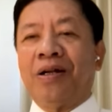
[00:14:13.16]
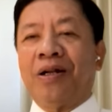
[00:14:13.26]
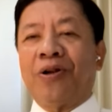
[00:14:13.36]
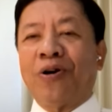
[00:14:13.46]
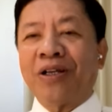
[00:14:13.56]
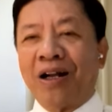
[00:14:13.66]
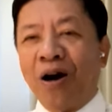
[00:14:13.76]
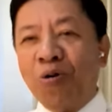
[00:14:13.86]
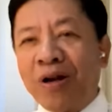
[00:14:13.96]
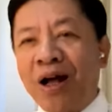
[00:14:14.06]
nói rằng là
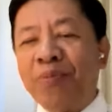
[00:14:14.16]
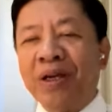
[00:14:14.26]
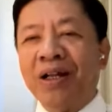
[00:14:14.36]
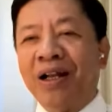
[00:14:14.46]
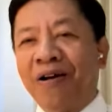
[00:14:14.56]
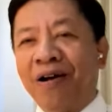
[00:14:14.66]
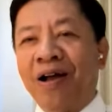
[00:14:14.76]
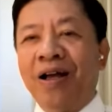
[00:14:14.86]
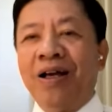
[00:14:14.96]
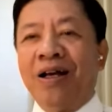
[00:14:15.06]
ông đang bị là
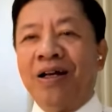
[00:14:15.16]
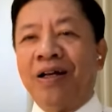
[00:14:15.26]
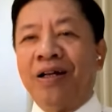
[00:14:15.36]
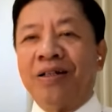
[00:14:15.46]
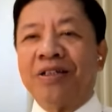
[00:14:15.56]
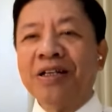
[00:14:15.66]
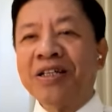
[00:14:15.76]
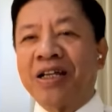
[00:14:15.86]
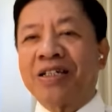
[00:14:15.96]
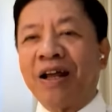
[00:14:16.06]
uh, chiến
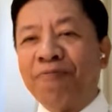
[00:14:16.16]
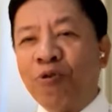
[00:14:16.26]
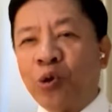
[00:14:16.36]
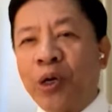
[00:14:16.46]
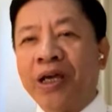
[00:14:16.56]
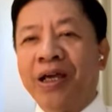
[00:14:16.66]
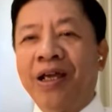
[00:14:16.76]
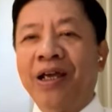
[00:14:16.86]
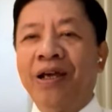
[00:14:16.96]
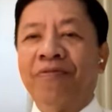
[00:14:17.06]
dịch săn phù thủy
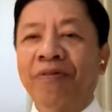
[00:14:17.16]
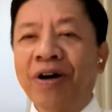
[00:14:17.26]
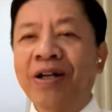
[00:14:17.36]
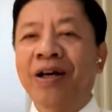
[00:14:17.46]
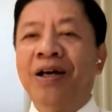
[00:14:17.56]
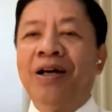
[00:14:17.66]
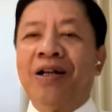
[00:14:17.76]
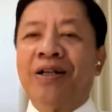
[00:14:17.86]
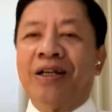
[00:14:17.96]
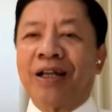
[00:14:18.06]
vân vân
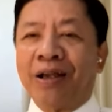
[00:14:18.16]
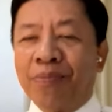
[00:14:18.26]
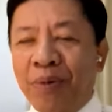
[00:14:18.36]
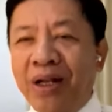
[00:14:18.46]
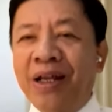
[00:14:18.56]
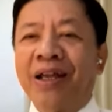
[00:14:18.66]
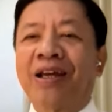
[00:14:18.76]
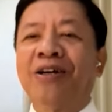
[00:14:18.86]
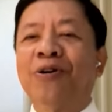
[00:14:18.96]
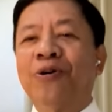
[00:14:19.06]
để thành biến thành
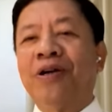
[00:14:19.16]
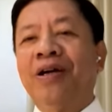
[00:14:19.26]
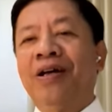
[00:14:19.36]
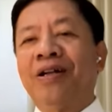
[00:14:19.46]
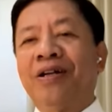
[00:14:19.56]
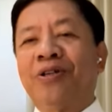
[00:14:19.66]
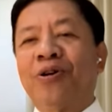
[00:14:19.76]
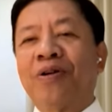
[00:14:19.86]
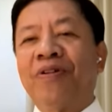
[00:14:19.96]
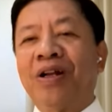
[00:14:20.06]
cái cơ hội để
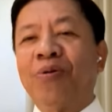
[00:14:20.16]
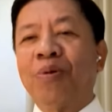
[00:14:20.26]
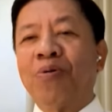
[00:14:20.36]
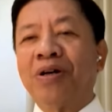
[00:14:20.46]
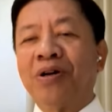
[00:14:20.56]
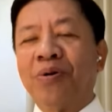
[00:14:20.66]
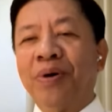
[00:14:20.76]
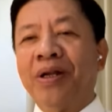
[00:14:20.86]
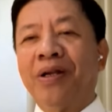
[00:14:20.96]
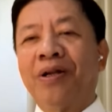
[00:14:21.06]
cho cái vận động bầu cử
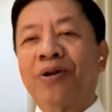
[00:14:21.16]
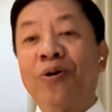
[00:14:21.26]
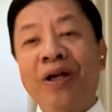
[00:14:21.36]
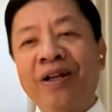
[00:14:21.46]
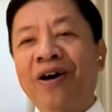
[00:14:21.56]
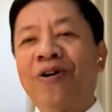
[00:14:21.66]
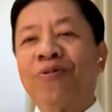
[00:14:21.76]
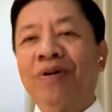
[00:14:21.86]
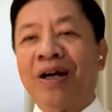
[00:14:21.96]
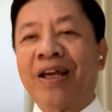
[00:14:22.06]
của mình tôi nghĩ
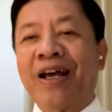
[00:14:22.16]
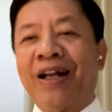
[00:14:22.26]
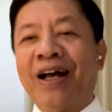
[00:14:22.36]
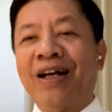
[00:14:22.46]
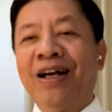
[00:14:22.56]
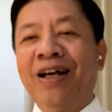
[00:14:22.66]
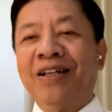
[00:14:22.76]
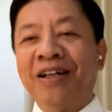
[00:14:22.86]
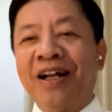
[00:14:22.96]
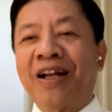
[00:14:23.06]
đó cũng là cái khả năng
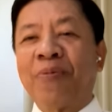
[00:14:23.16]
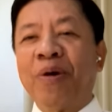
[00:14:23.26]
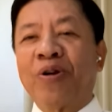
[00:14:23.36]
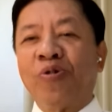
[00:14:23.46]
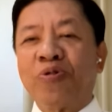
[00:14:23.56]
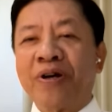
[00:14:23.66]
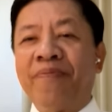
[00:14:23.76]
rất là đặc biệt của ông